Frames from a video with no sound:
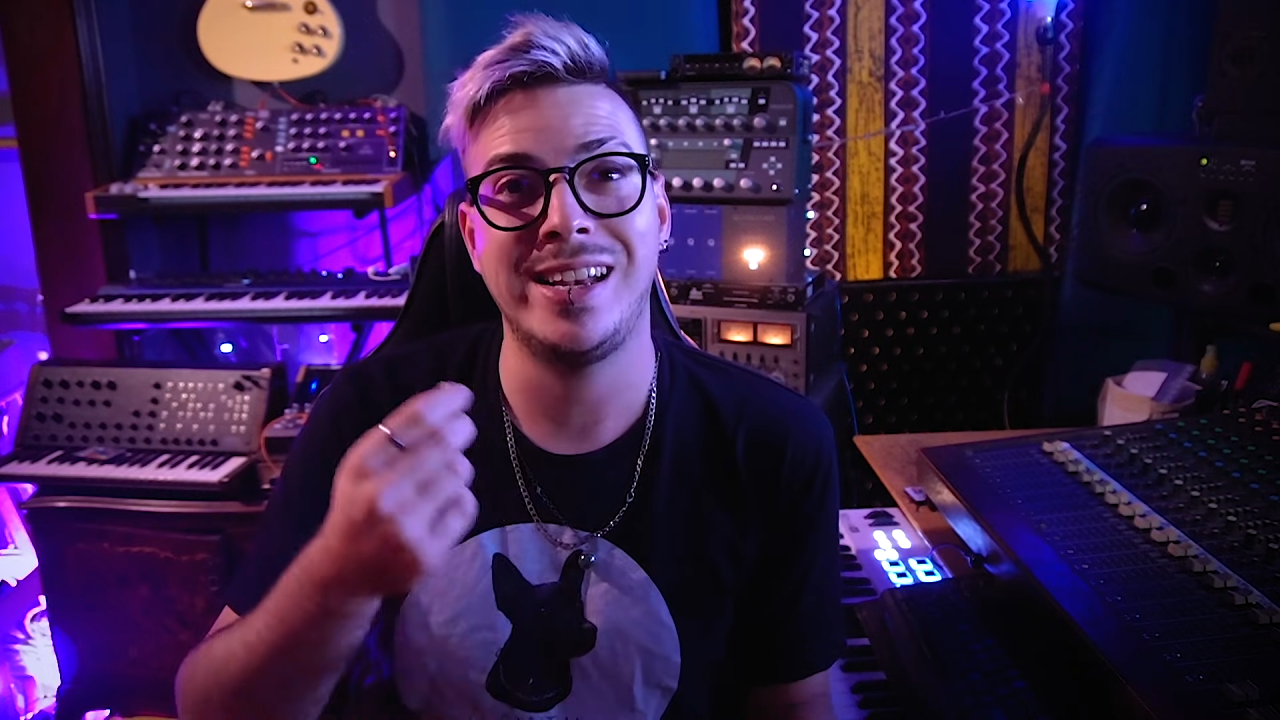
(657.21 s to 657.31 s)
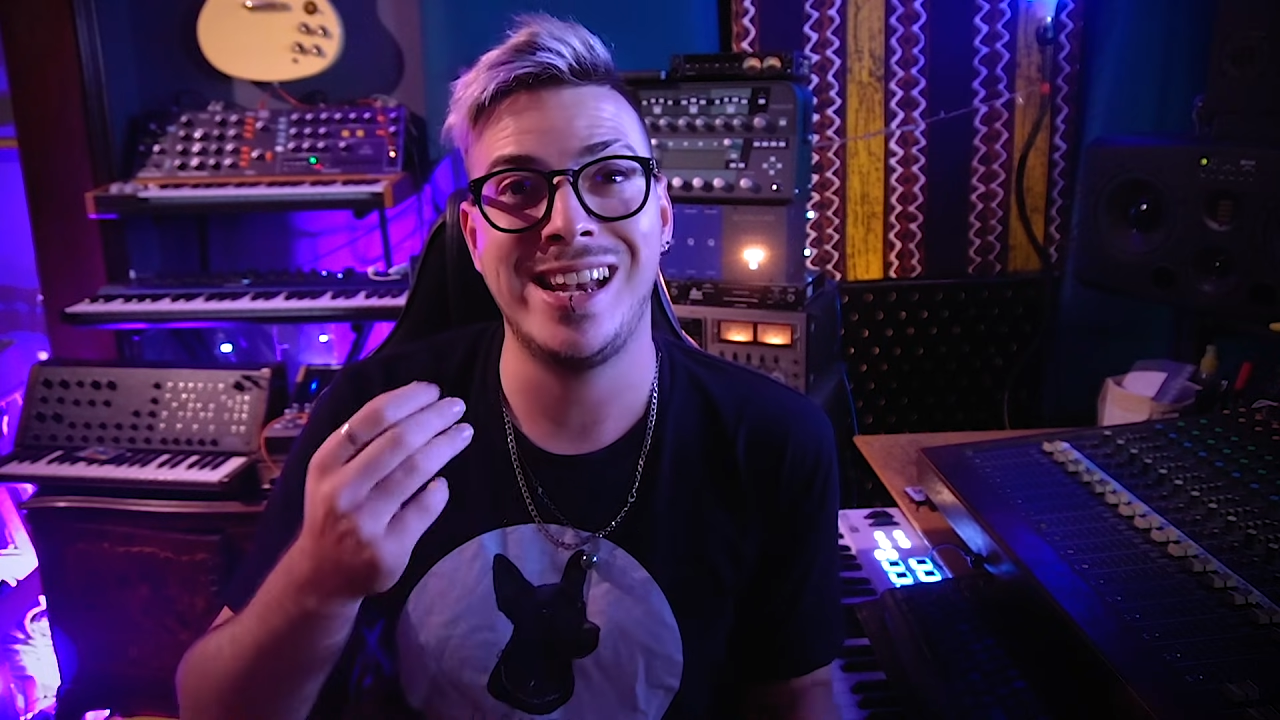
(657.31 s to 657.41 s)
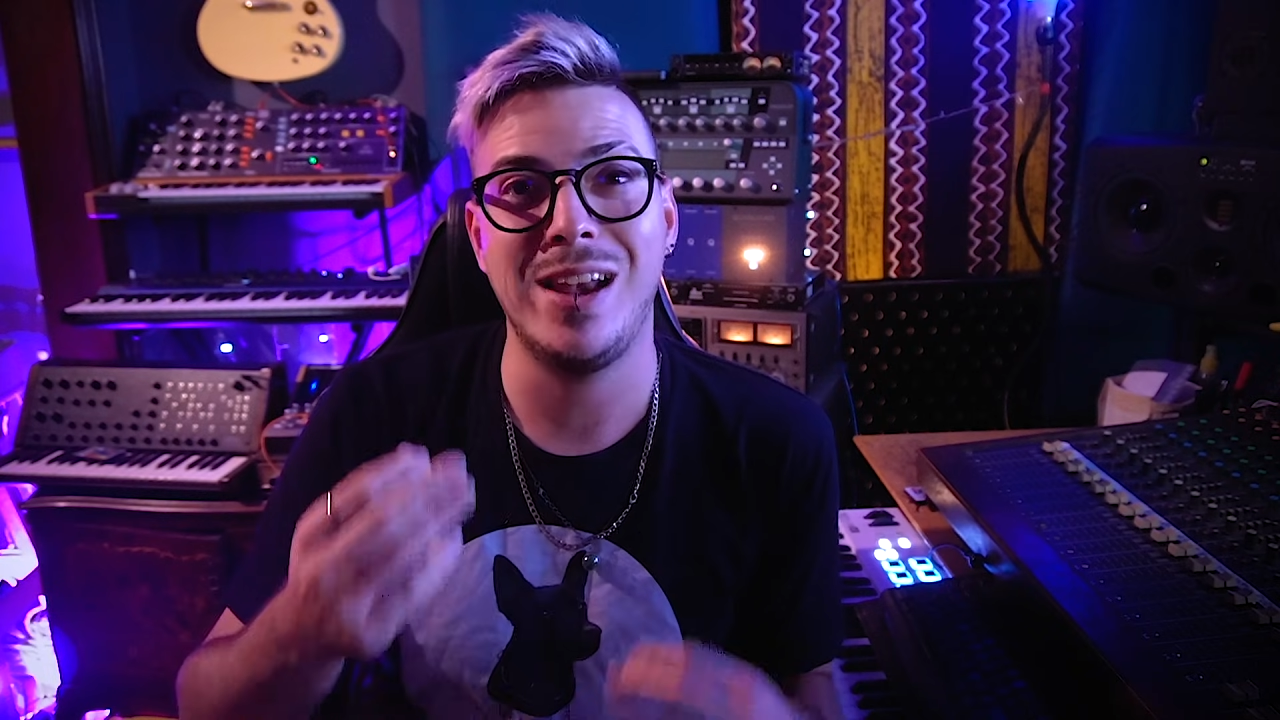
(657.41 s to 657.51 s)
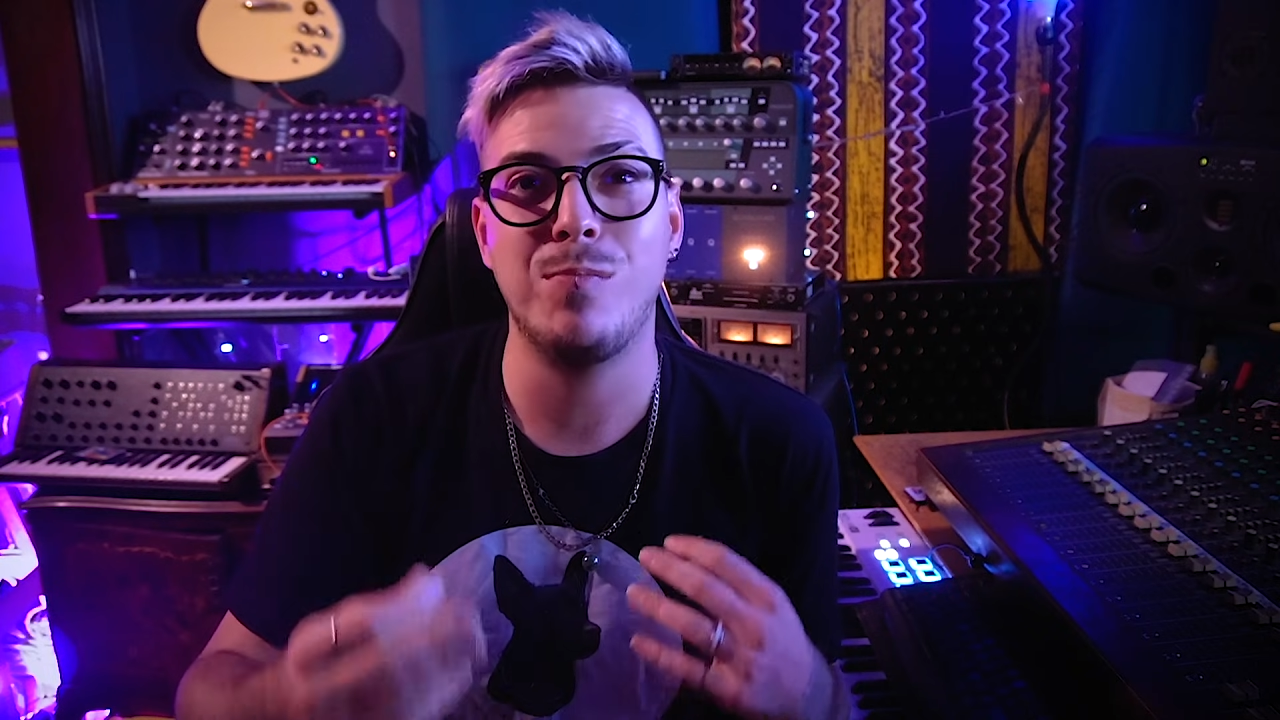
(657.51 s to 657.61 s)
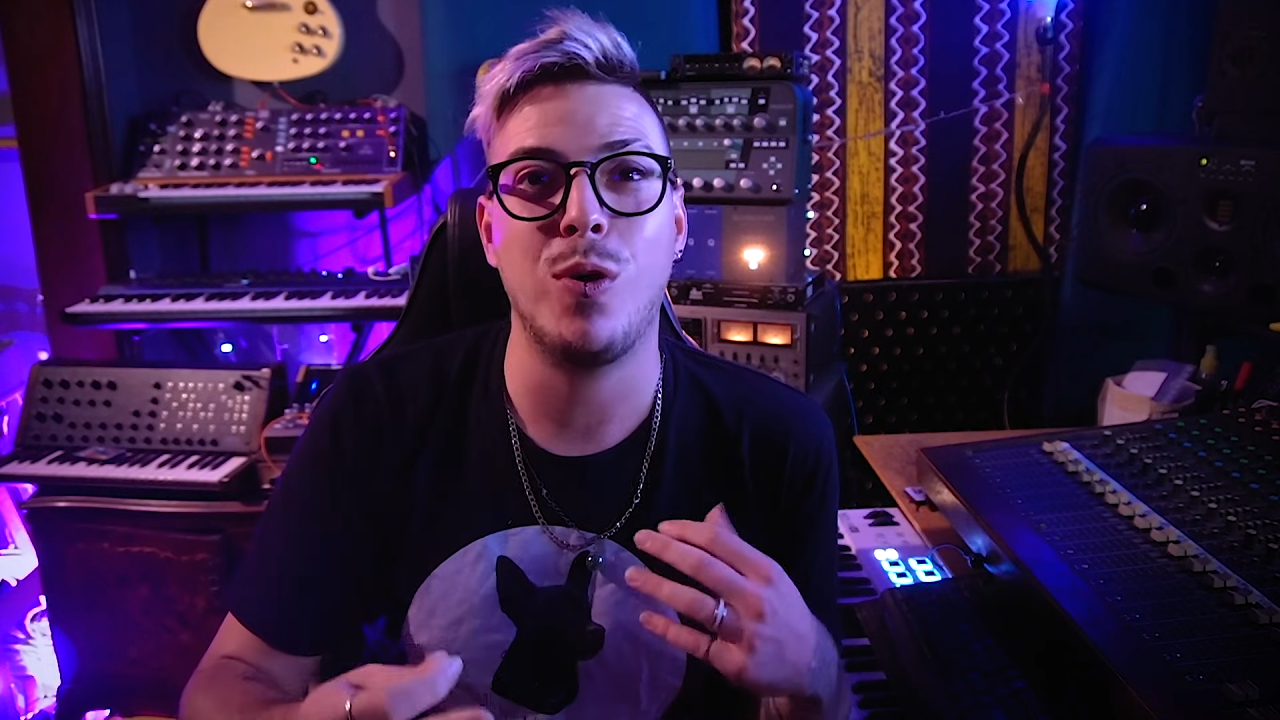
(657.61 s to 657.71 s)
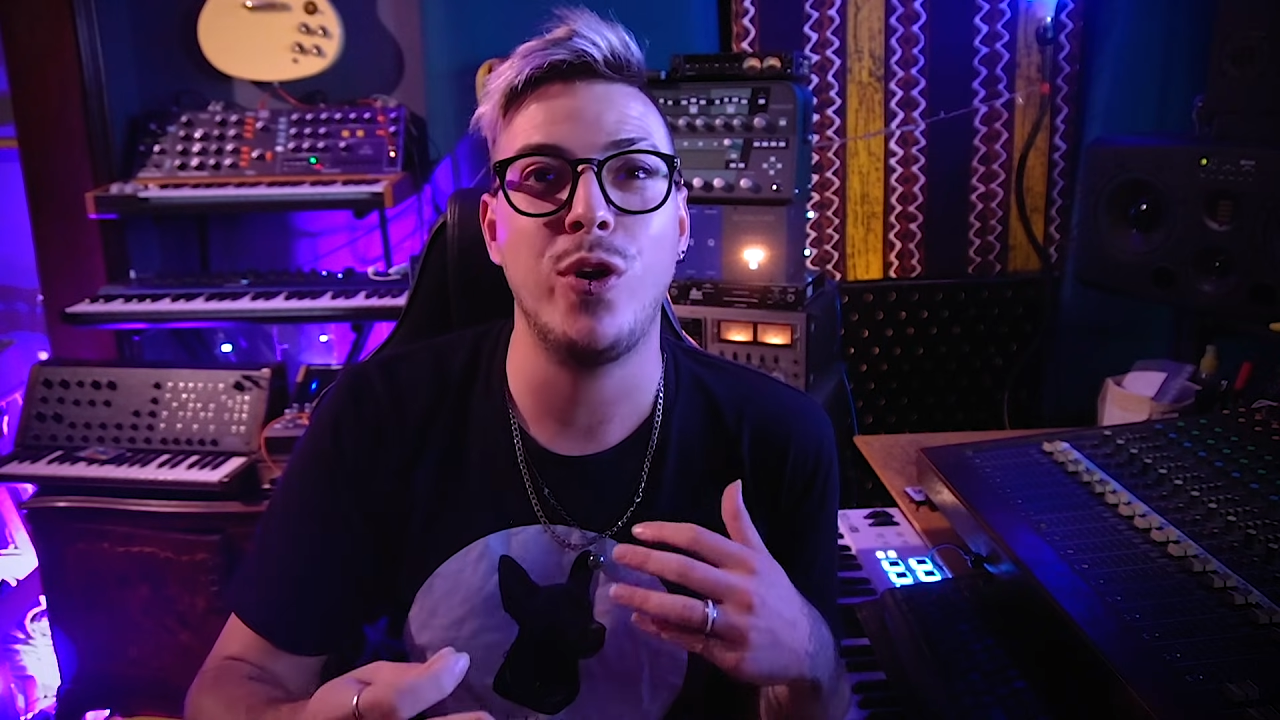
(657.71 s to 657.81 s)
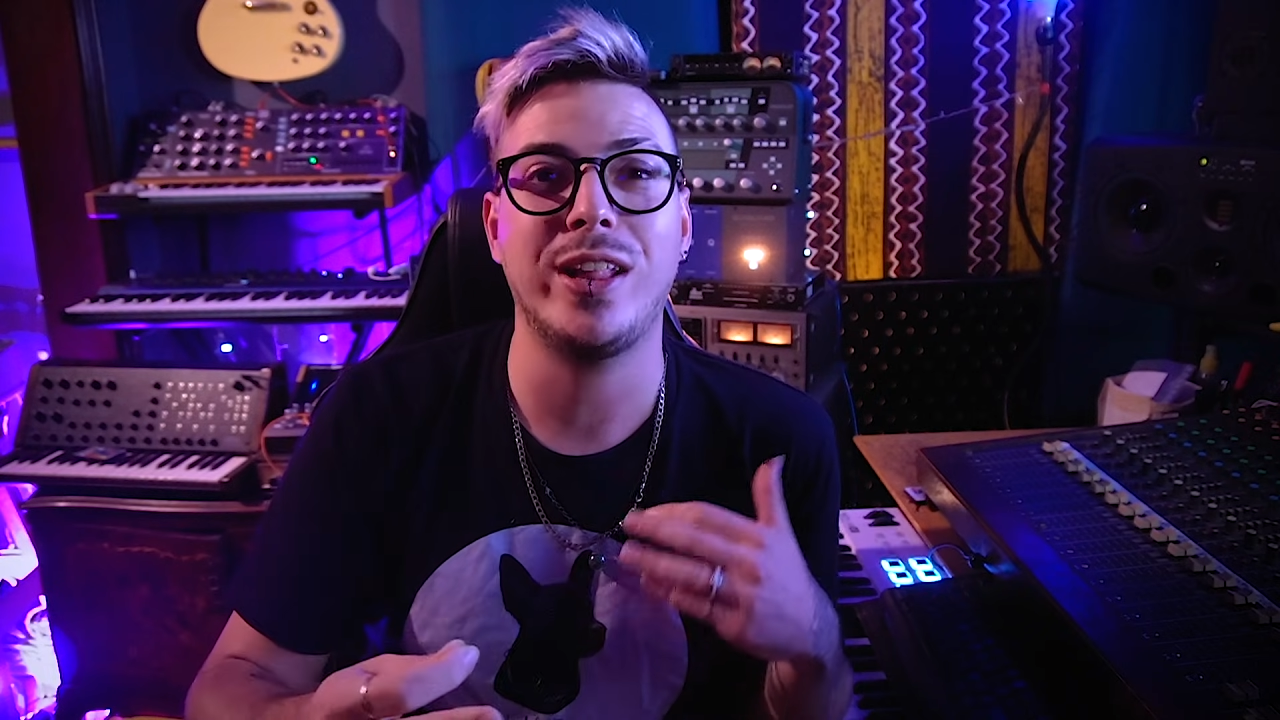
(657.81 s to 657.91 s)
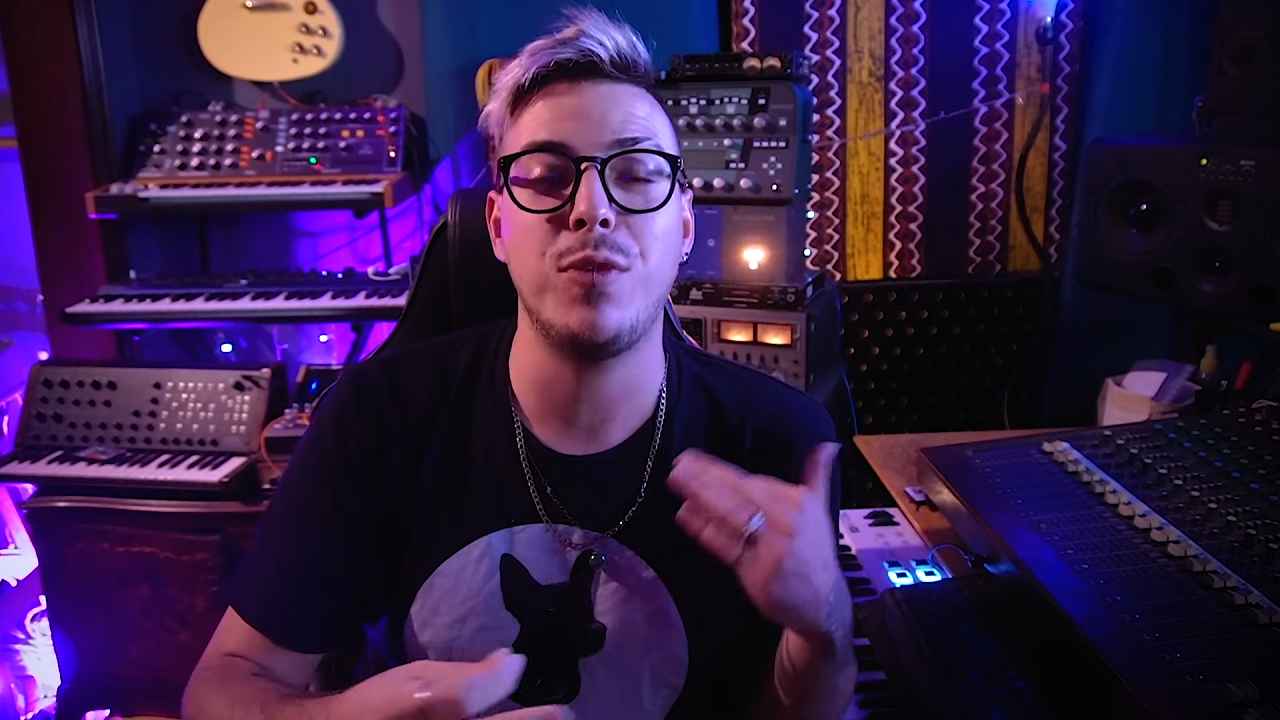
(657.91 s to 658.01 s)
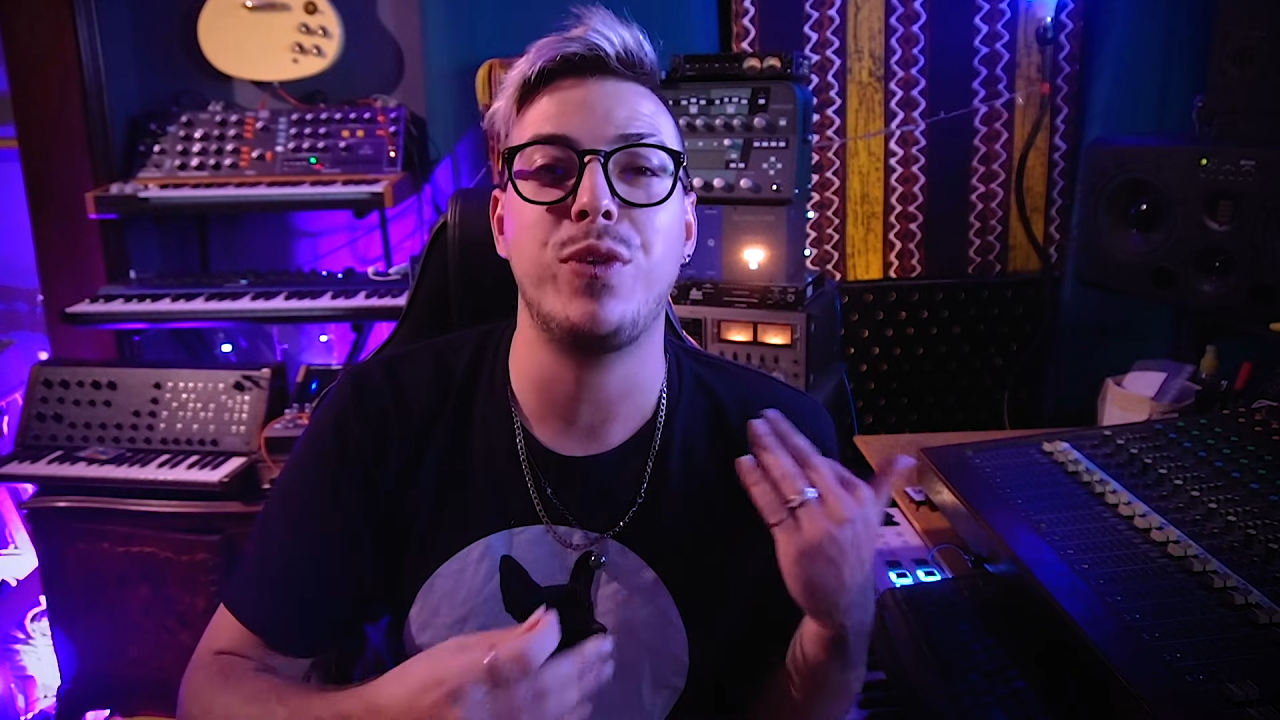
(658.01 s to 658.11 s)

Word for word: vos no estés